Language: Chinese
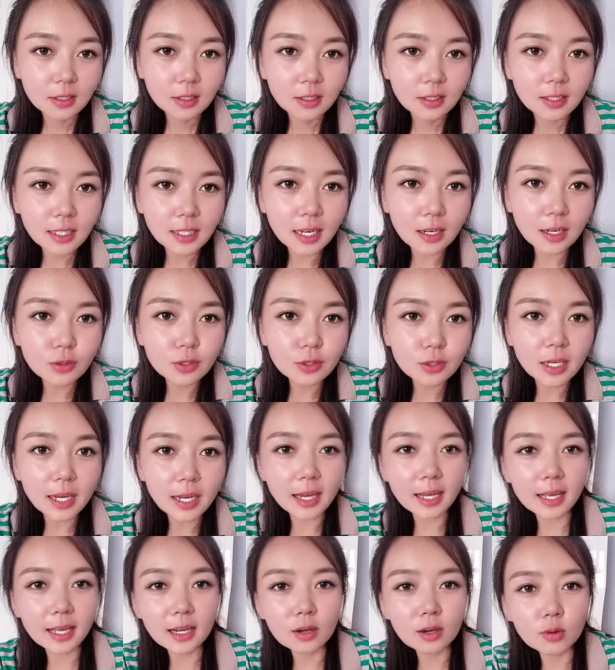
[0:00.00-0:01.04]
然后你
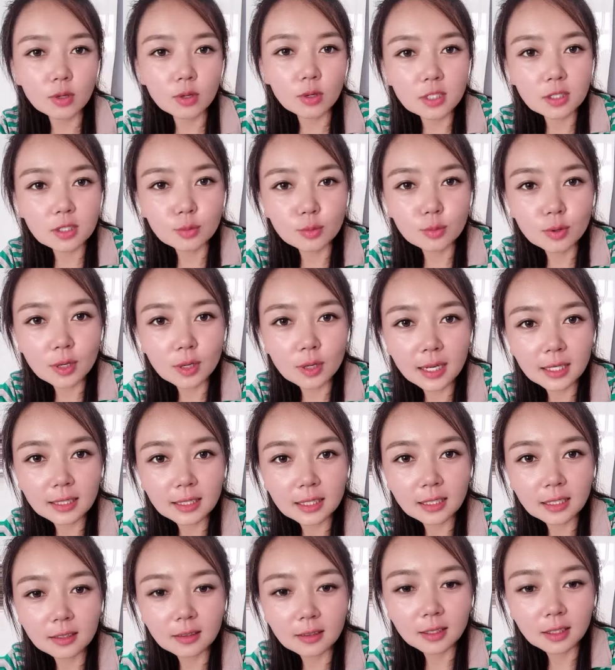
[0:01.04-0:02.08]
来看我直播了，
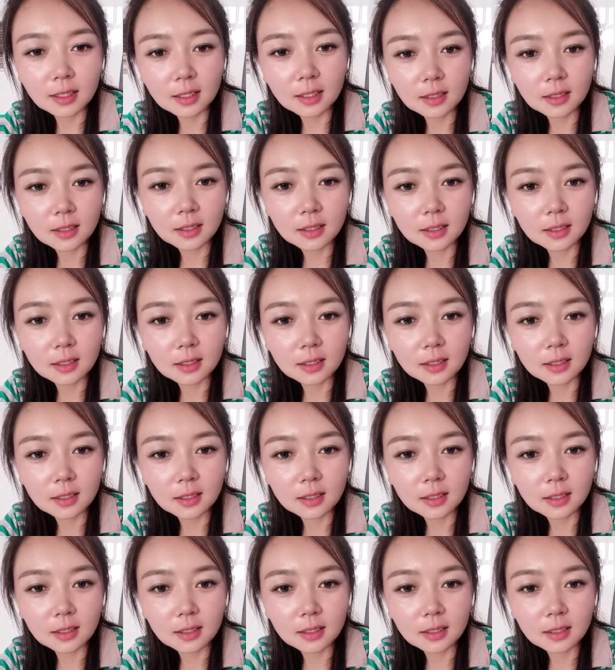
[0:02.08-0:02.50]
大哥。